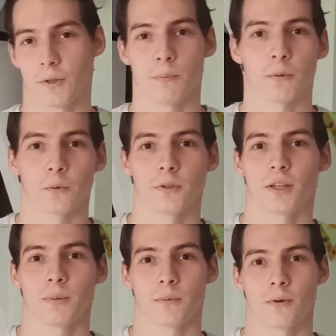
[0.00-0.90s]
por
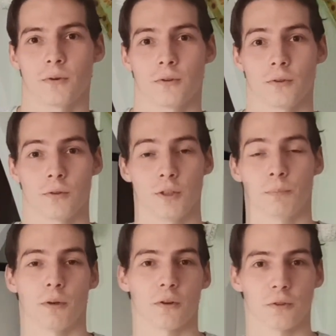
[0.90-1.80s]
último,
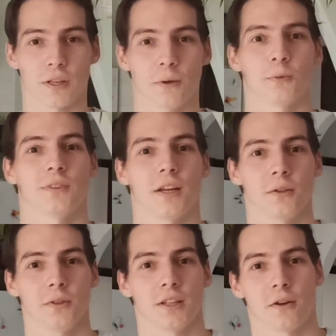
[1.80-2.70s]
espero que os haya
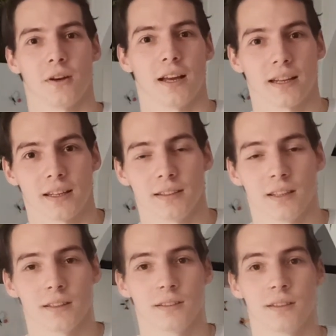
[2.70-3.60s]
gustado y daros las
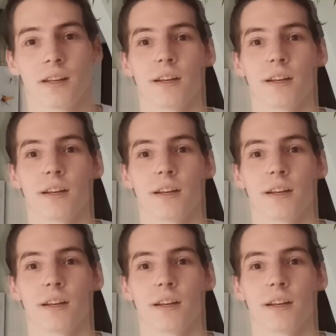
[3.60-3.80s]
gracias